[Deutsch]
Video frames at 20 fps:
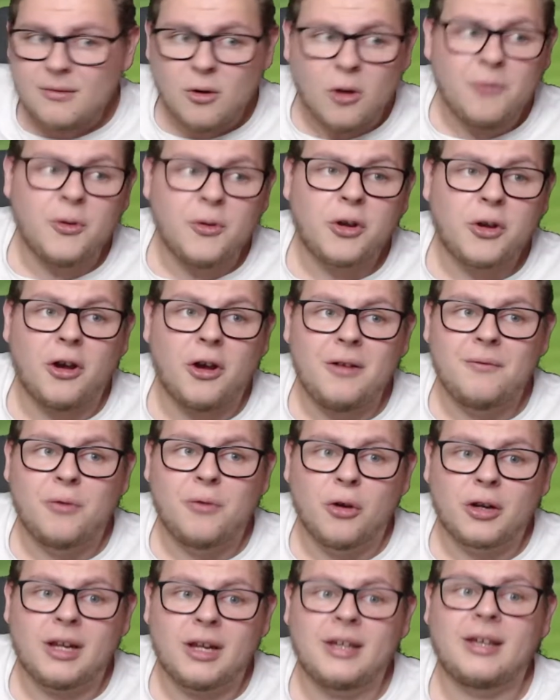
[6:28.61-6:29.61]
Und wir
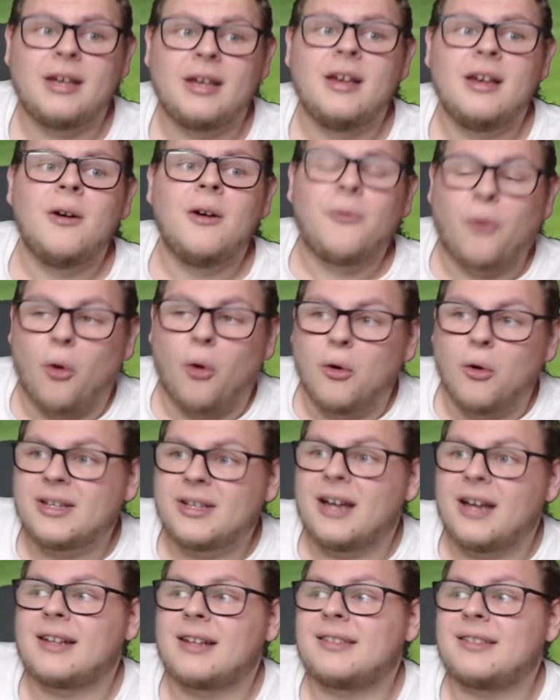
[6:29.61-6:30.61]
können wirklich froh
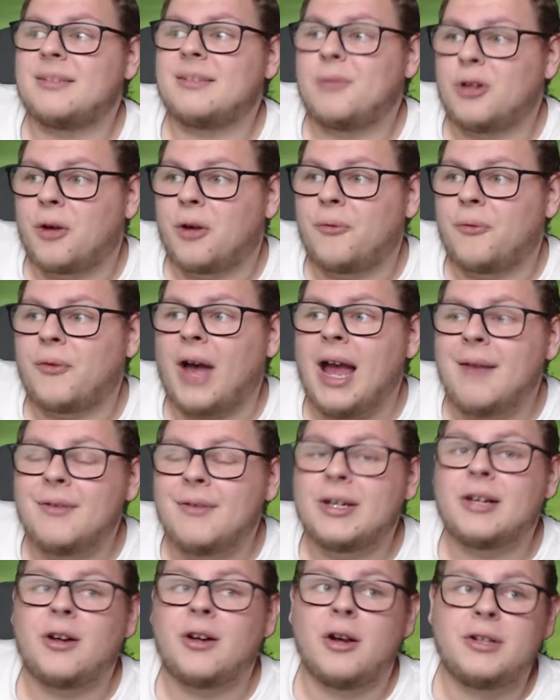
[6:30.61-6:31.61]
sein, dass es immer noch
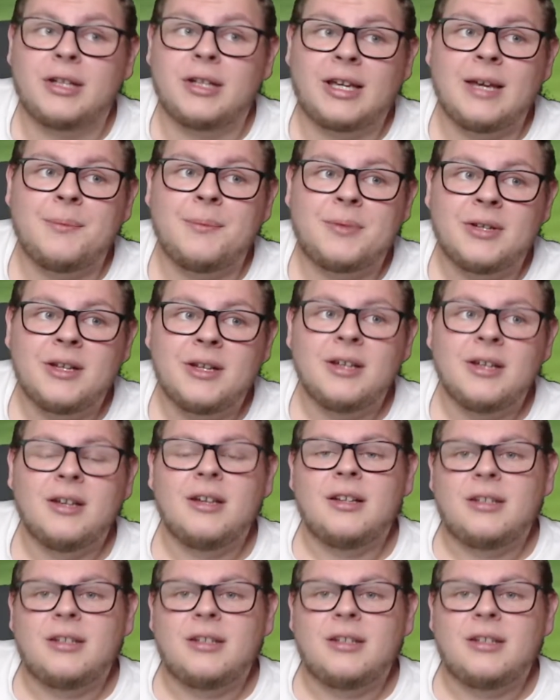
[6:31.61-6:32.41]
freiwillige Leute gibt,